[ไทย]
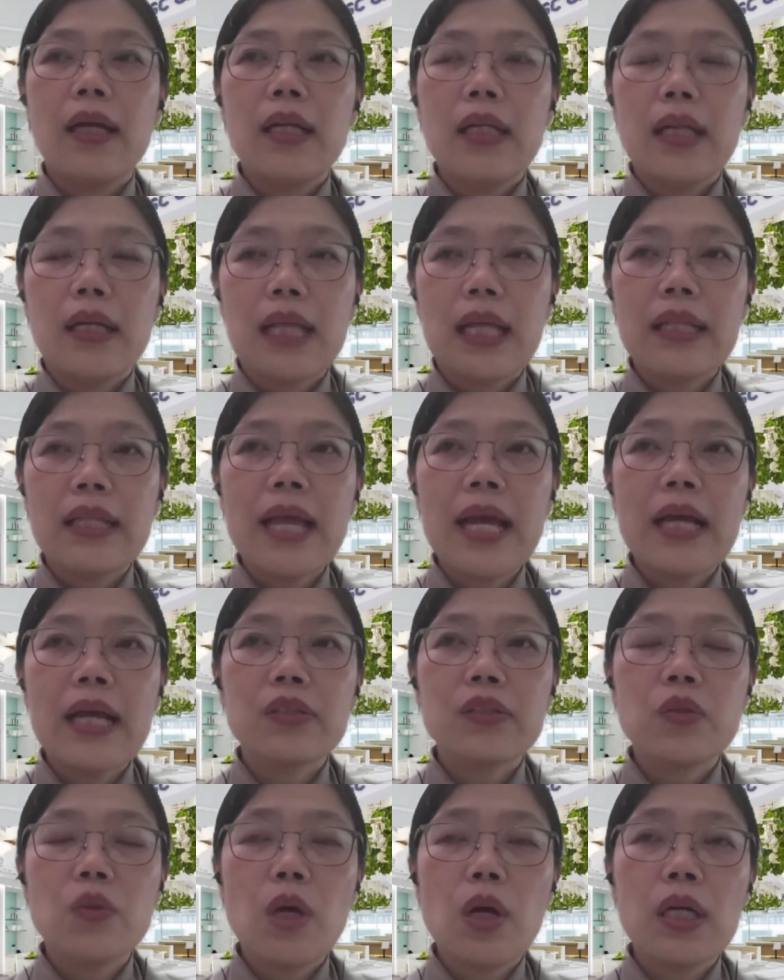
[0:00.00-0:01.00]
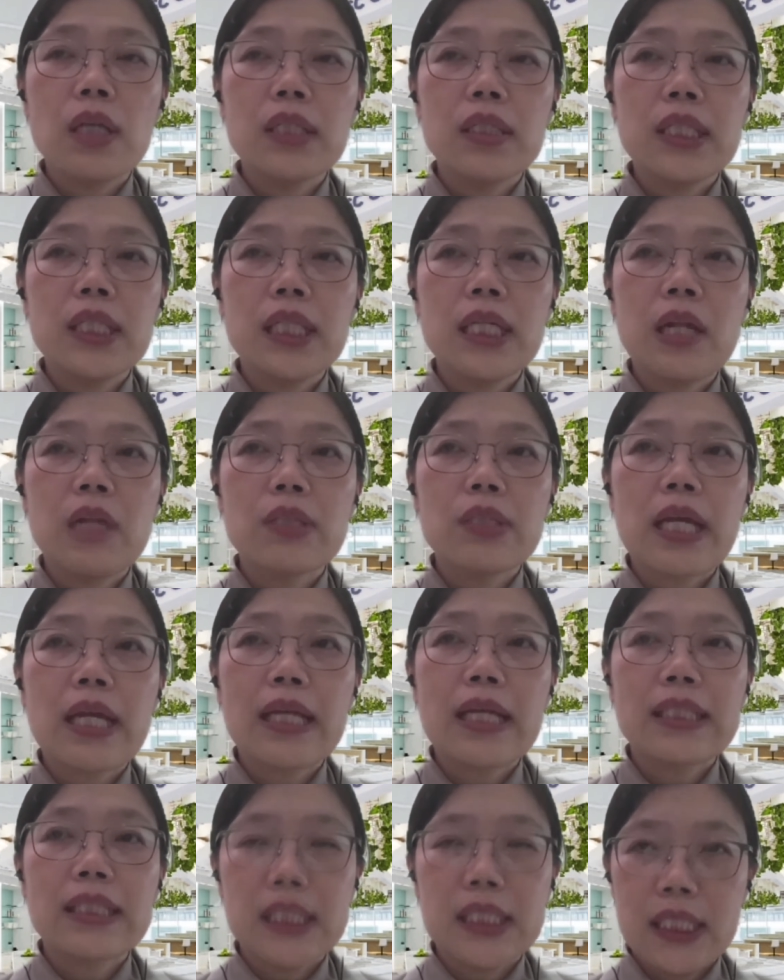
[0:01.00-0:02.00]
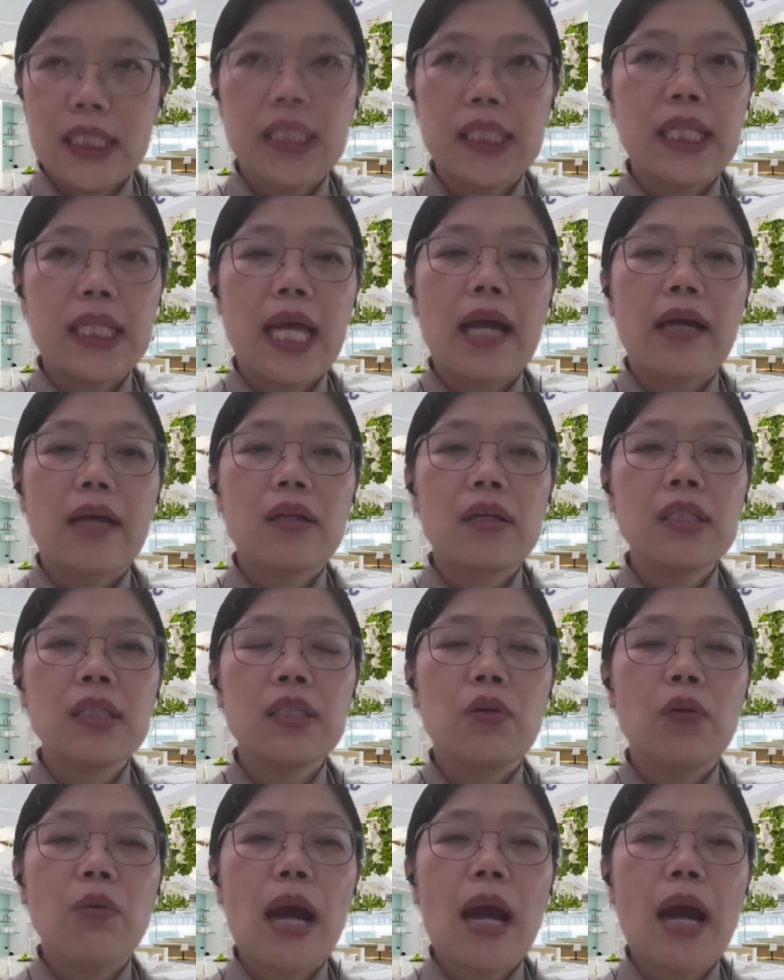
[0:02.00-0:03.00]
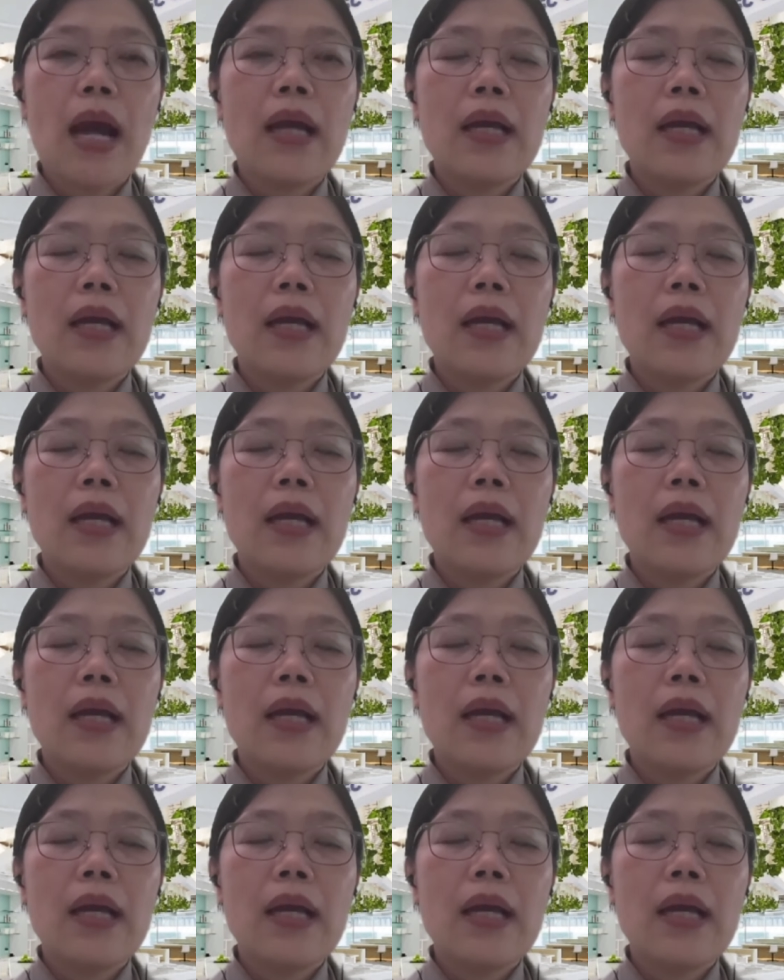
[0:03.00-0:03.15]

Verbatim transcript: ดังนั้นเนี่ยช่วงที่เราใช้งานจริง ๆเนี่ยก็คือว่า